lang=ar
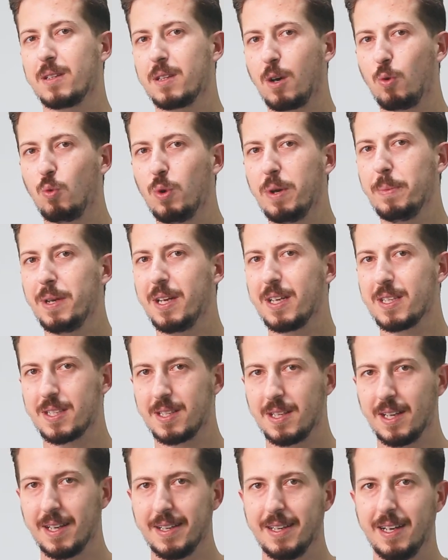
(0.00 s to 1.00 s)
تقويم
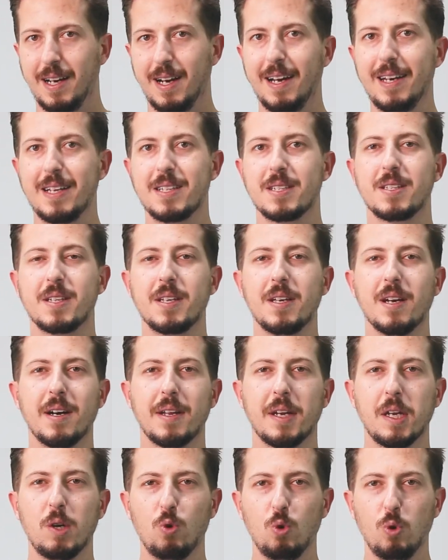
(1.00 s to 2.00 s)
الأسنان على
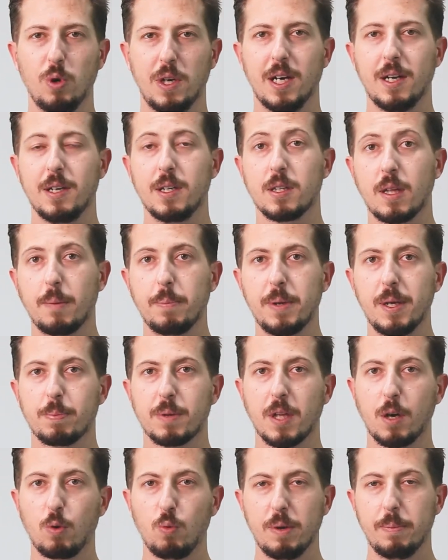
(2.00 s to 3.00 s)
الزيارة الأولى لطبيب
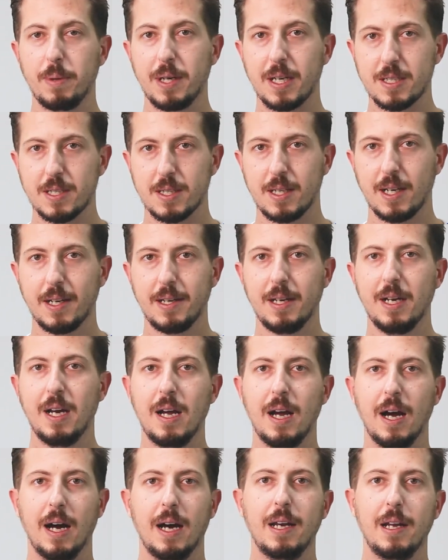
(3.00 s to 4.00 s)
تقويم الأسنان
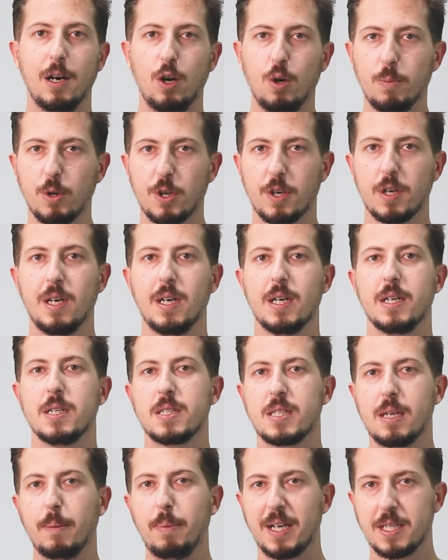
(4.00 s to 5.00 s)
على عمر
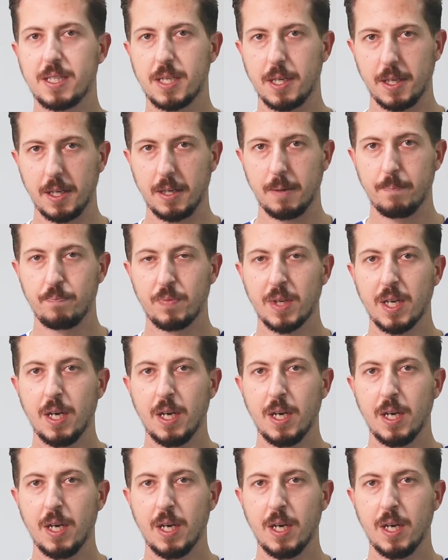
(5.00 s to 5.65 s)
السبع سنين